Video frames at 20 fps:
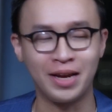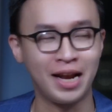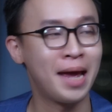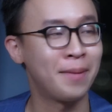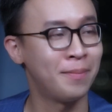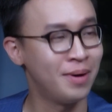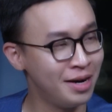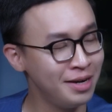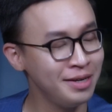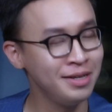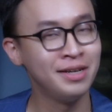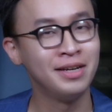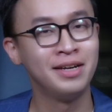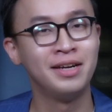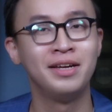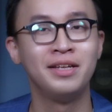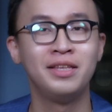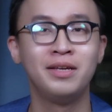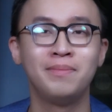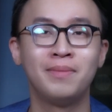Việt Nam hết
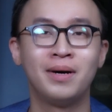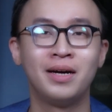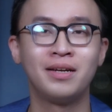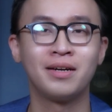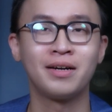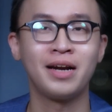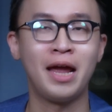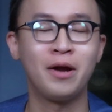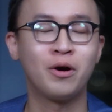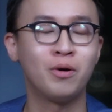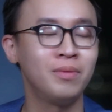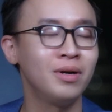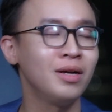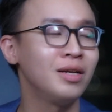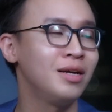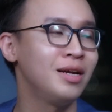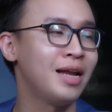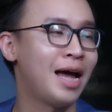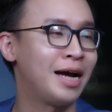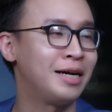nhưng mà thật ra em cũng rất
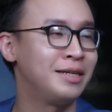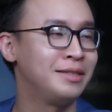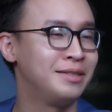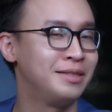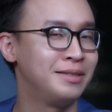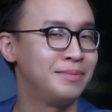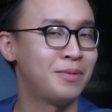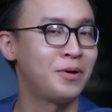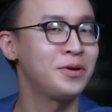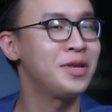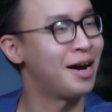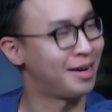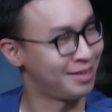là thích ăn ờ, món